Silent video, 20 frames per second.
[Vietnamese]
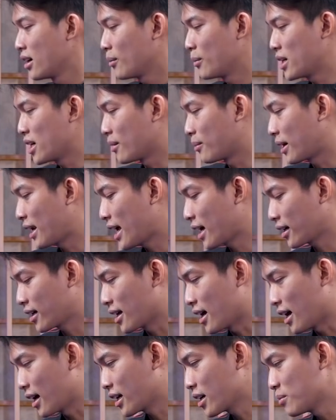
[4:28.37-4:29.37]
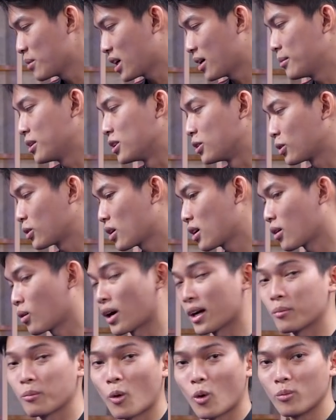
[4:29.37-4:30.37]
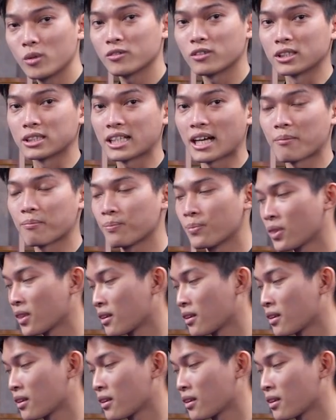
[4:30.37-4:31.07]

bây giờ mình đang để cái mức âm lượng của nó là khoảng 40%